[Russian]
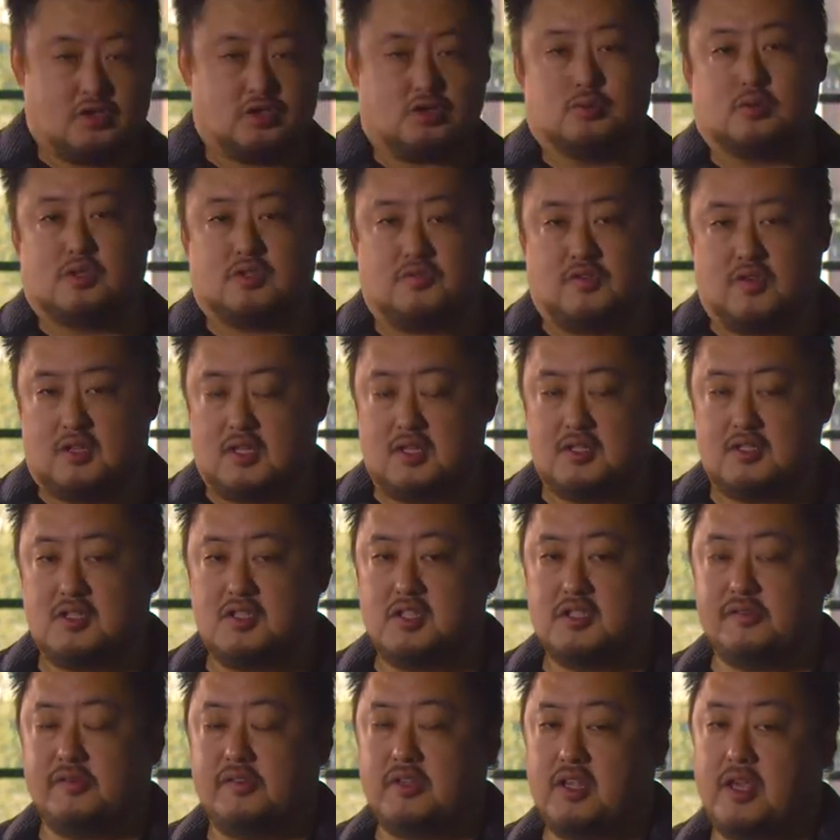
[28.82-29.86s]
нашлось
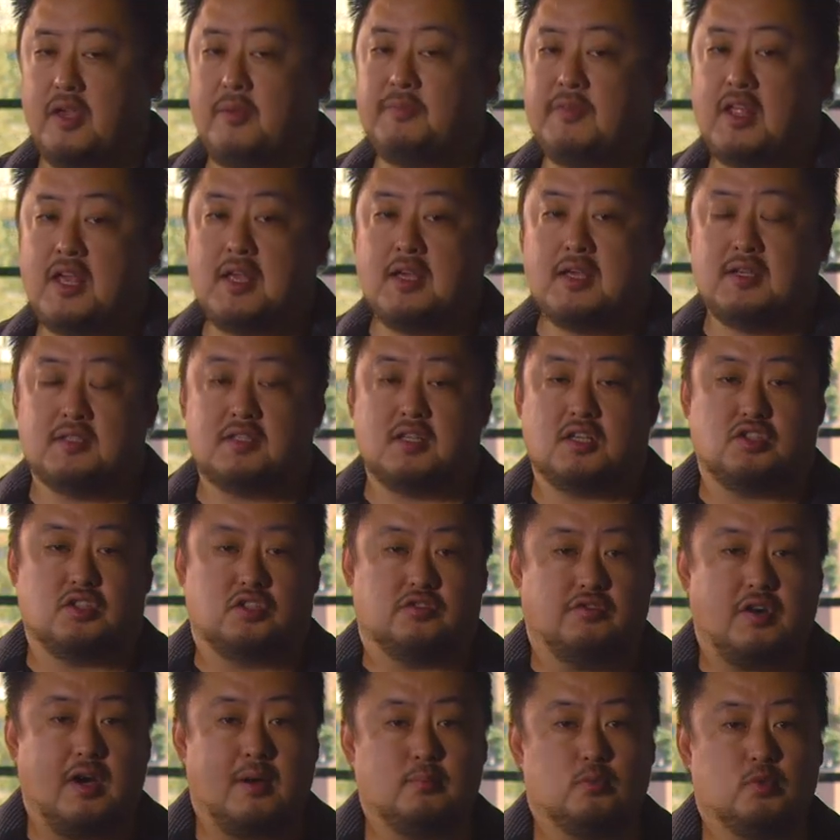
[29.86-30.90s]
финансирование.
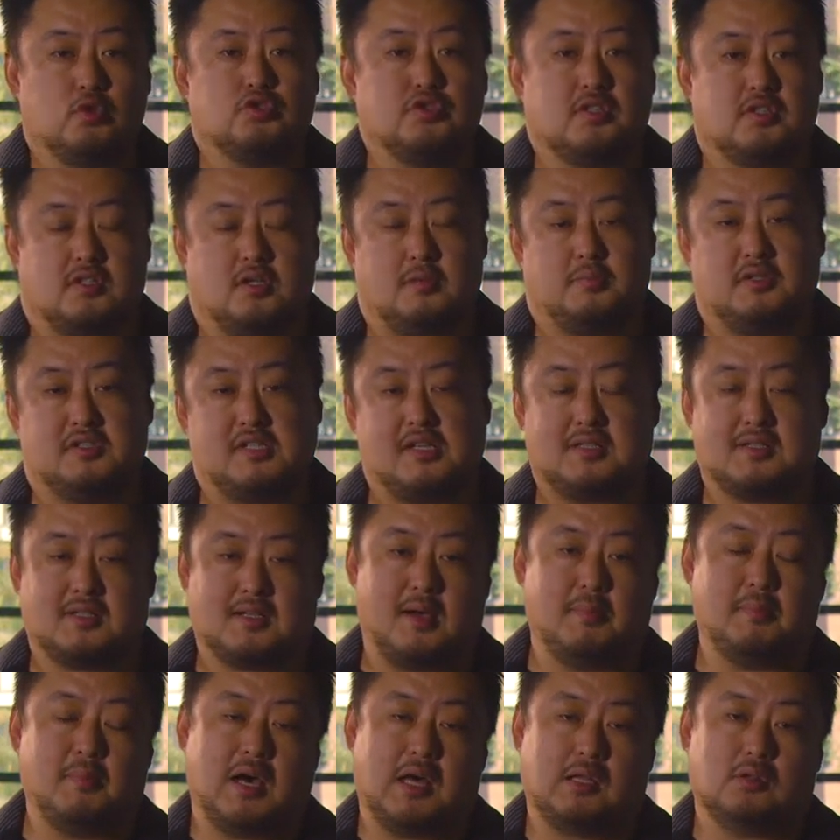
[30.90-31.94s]
Значит, вам нужно собирать
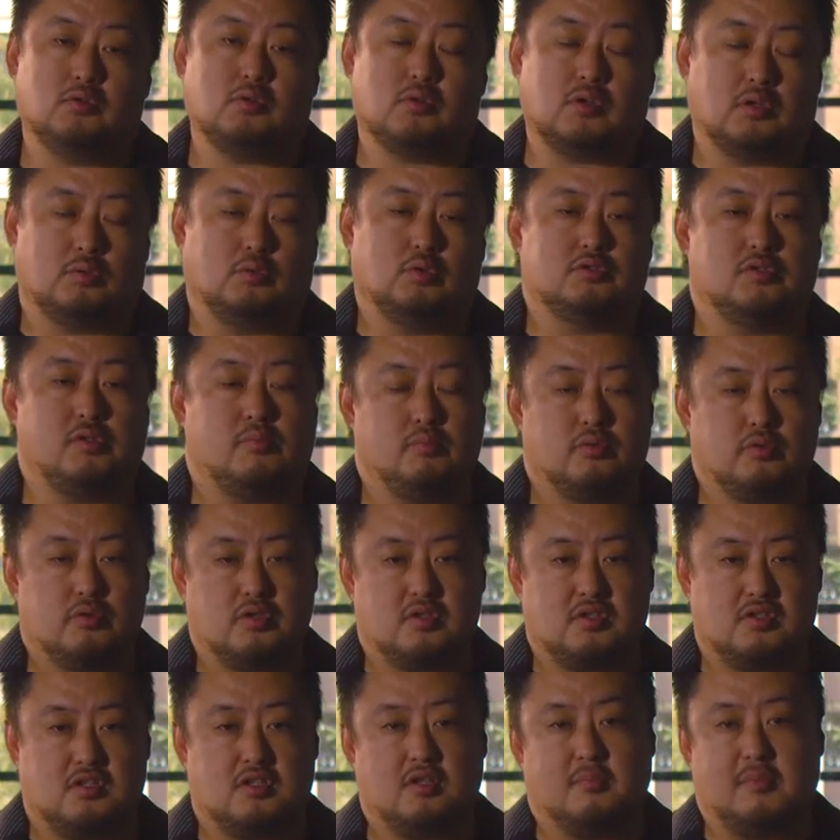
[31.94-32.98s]
команду, которая
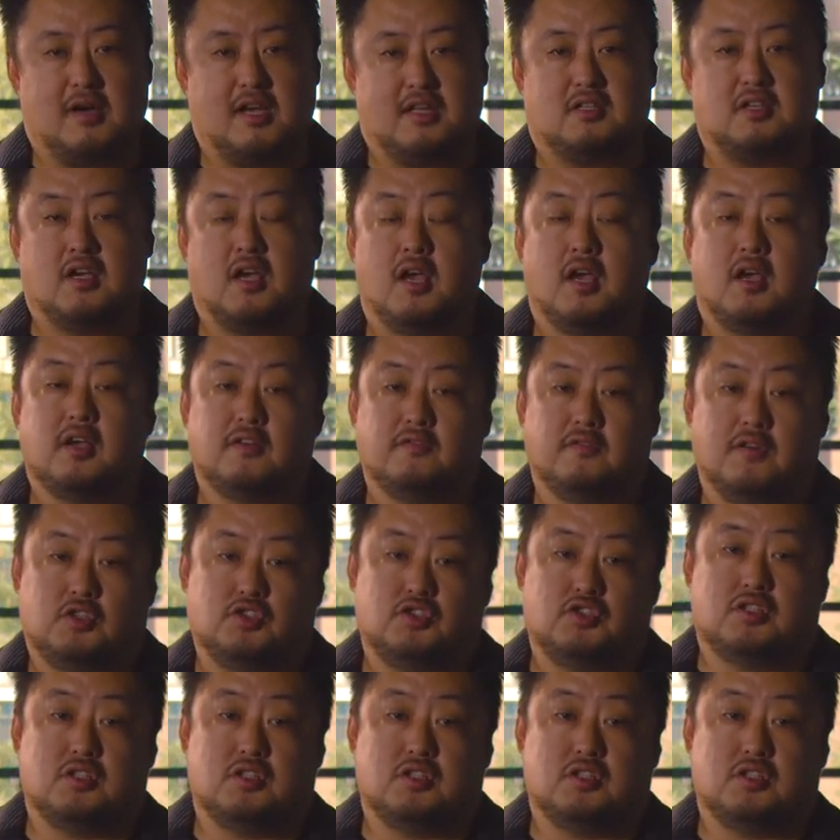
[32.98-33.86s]
будет снимать ваш